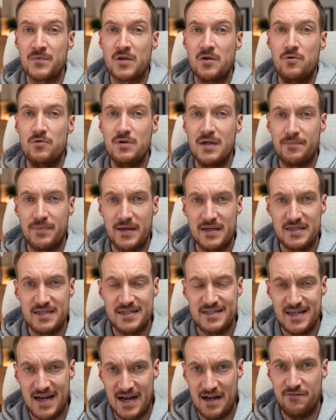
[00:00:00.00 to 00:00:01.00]

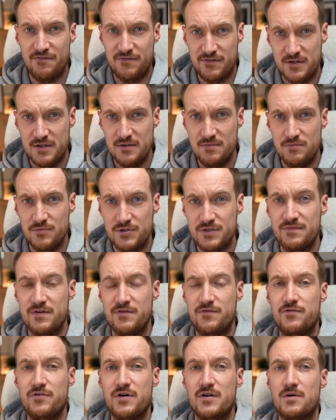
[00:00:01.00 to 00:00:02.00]
Unabhängig davon müssen wir
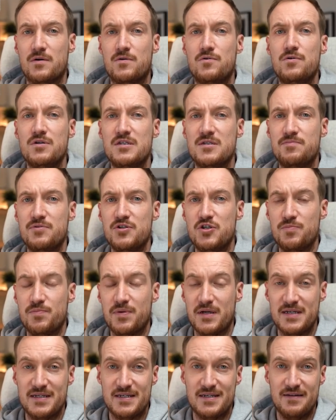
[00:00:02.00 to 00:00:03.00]
vorher noch kurz
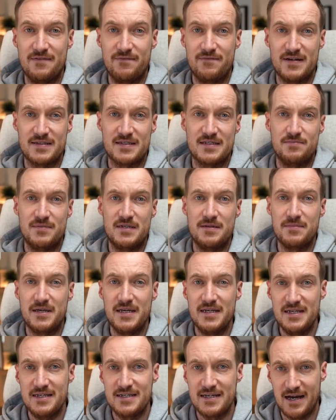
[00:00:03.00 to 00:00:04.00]
besprechen, was es mit dem
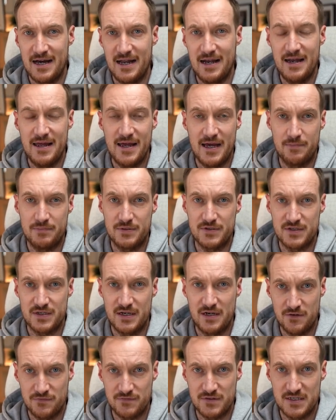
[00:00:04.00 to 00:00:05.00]
Genitalherpes
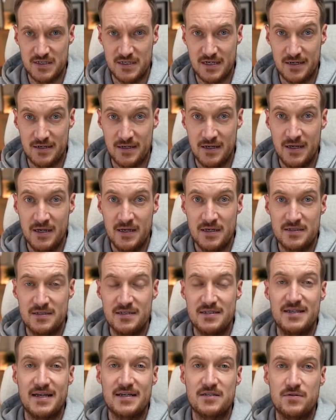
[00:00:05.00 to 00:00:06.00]
auf sich hat. Es ist eine
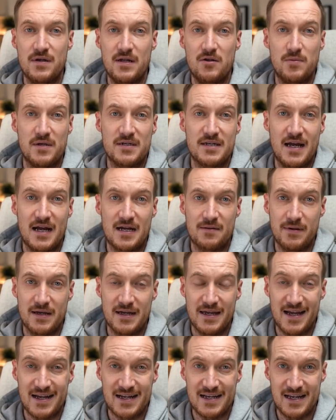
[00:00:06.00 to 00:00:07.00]
sexuell
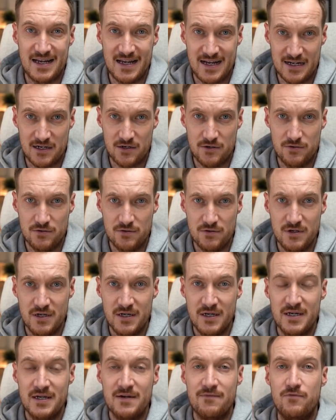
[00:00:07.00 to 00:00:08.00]
übertragbare Erkrankung,
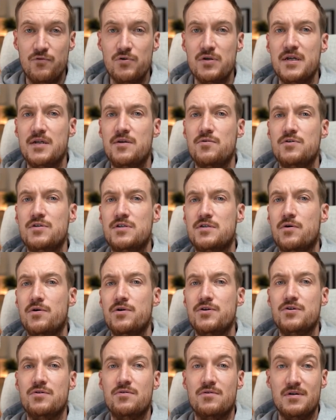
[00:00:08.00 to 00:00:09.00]
wo die
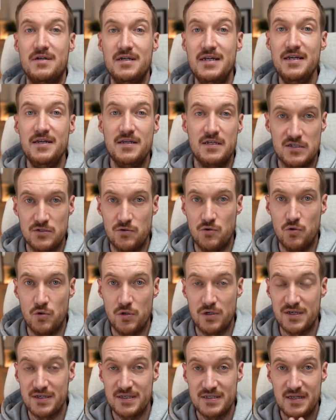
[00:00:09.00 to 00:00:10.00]
Durchseuchung nicht so
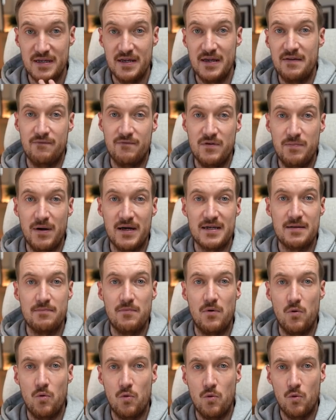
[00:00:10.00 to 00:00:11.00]
hoch ist wie bei
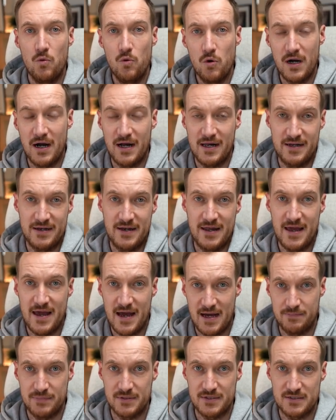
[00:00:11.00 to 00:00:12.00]
dem oralen
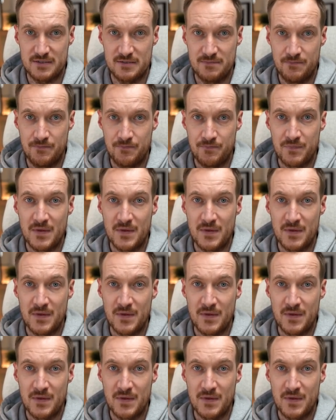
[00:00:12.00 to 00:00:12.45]
Herpes.